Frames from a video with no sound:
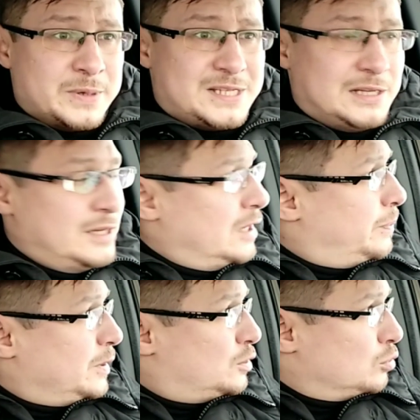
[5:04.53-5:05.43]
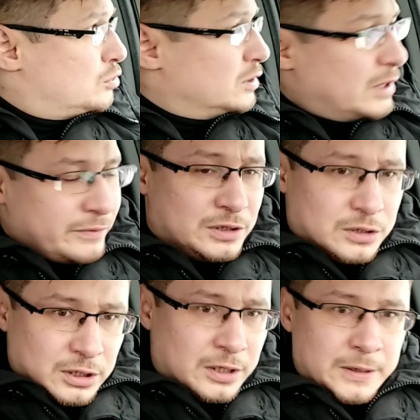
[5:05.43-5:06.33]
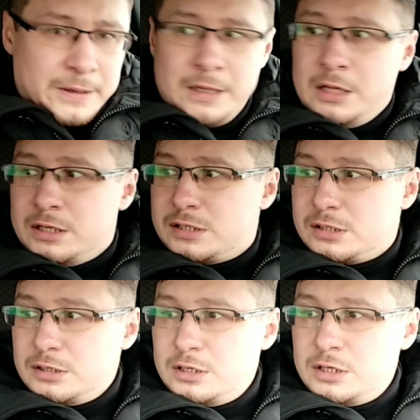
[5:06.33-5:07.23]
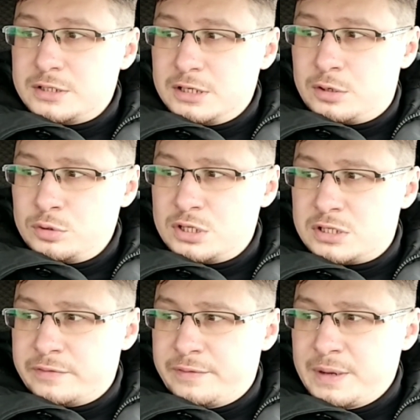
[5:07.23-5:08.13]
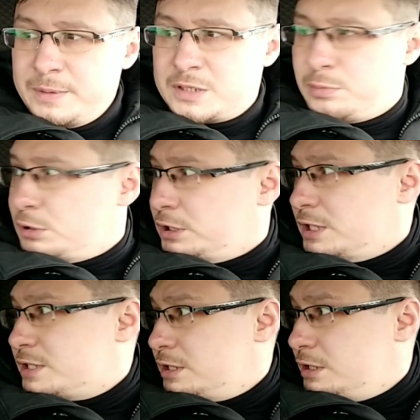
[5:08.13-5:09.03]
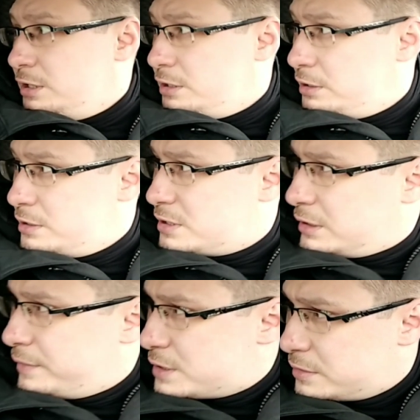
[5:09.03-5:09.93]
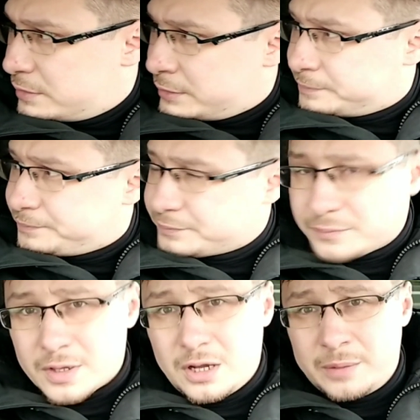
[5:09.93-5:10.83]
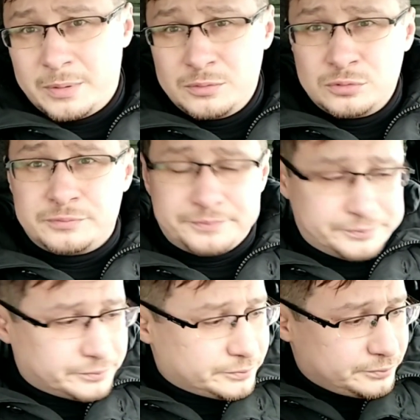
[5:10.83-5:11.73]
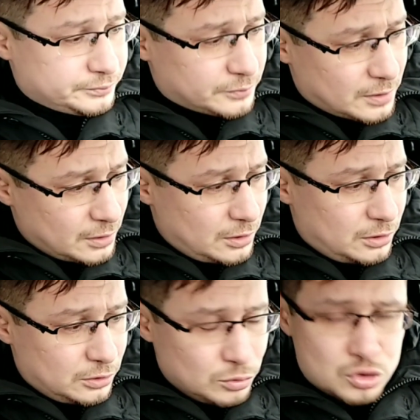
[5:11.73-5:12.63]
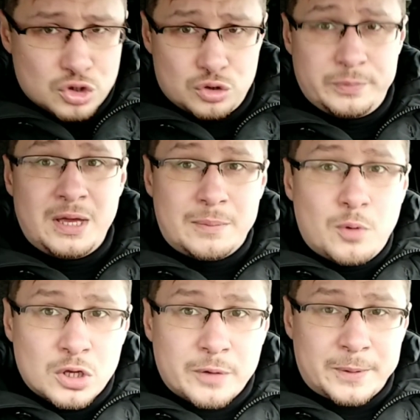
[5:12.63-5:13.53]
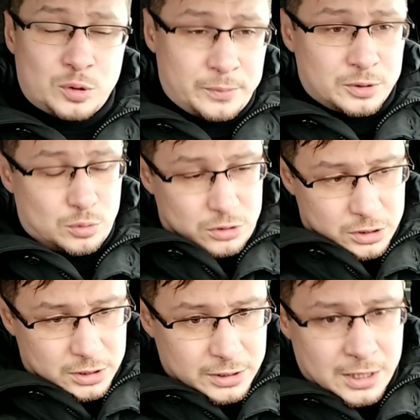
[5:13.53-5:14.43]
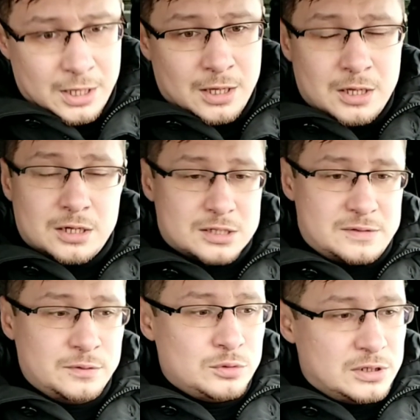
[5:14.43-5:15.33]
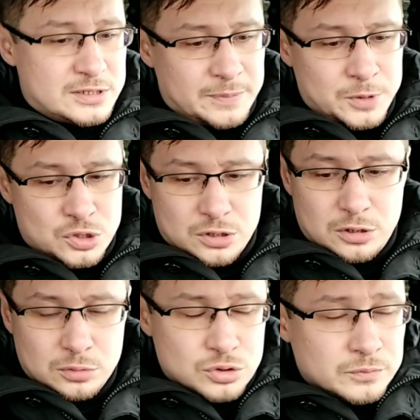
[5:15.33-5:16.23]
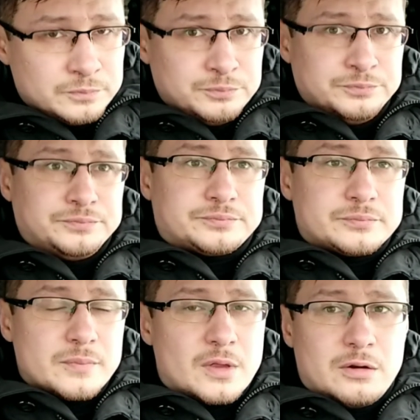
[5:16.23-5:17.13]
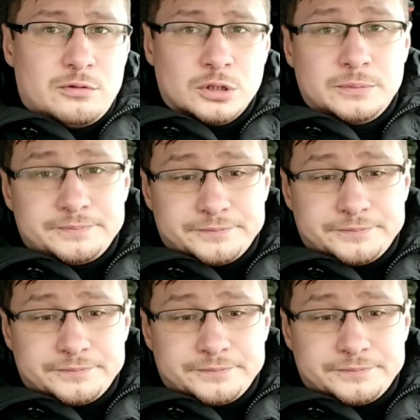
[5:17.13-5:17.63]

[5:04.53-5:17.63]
посильнее притрутся, да, винты с, э, закрутятся во время эксплуатации, и, соответственно, как бы, ну, лучше, чтобы я мог их потом открутить, когда раздвину телескопический ключ. Вот.